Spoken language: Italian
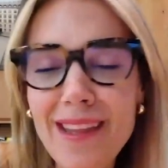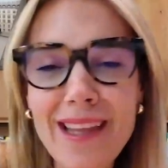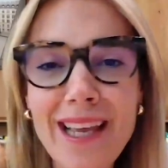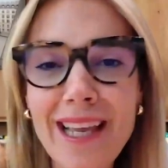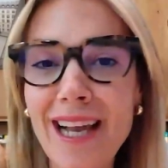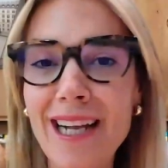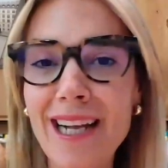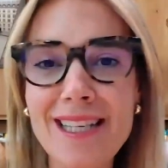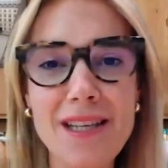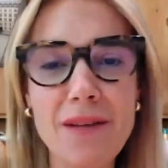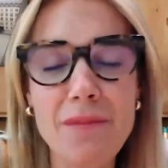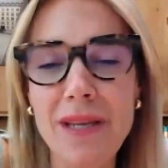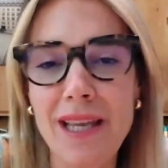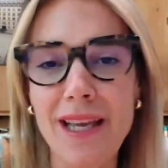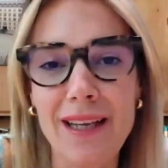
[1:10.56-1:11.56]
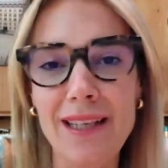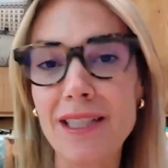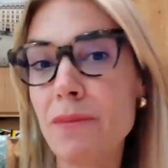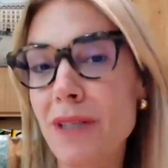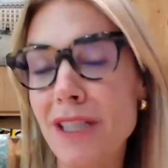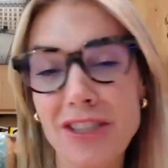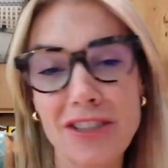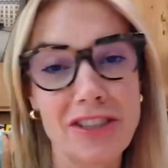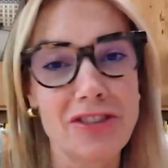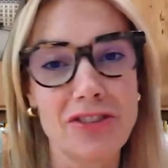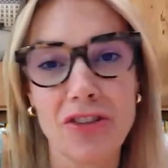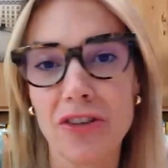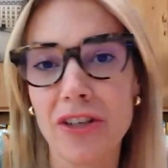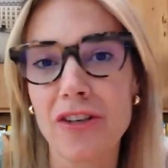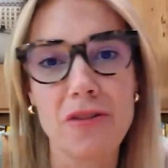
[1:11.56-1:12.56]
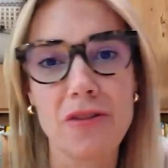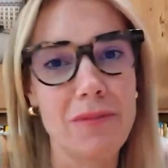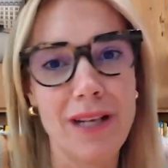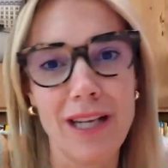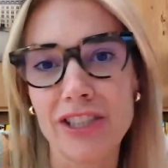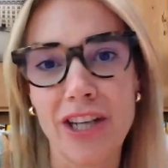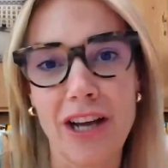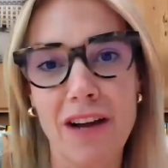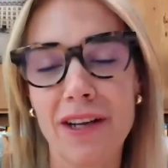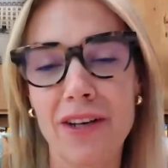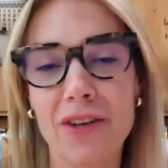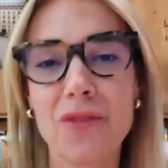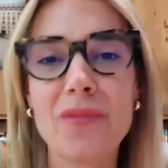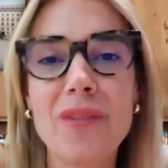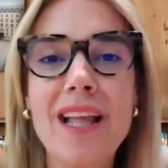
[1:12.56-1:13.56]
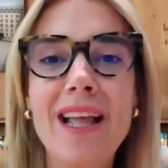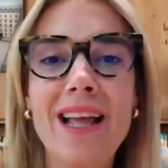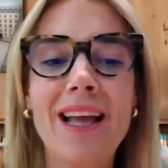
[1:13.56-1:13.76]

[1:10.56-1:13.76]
è che a casa mia i miei genitori non mi lasciavano